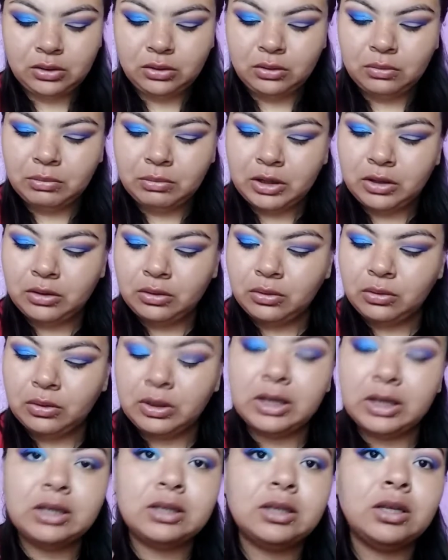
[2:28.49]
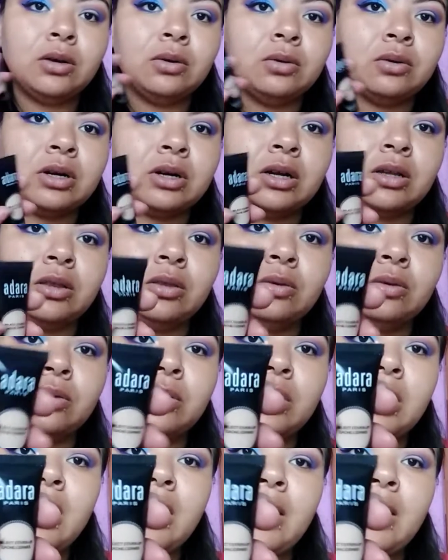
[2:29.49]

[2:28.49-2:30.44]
tomando este corrector